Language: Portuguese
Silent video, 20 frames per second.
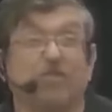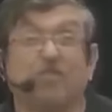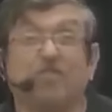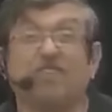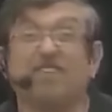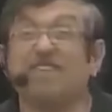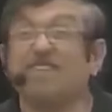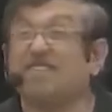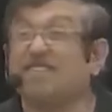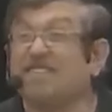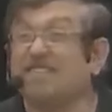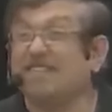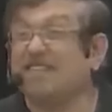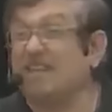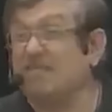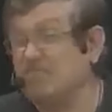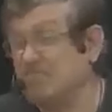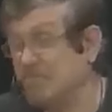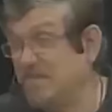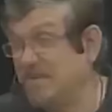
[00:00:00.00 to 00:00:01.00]

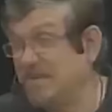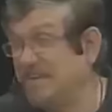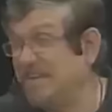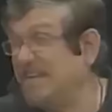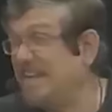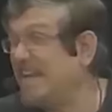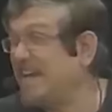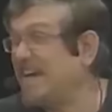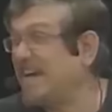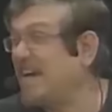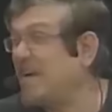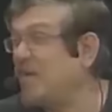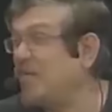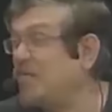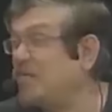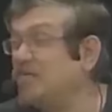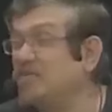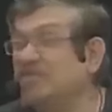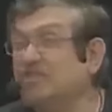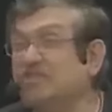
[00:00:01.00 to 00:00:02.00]
sistema
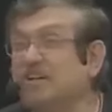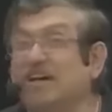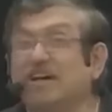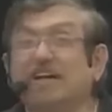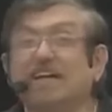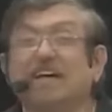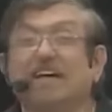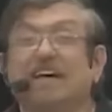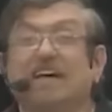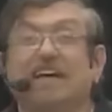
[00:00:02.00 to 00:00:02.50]
legal já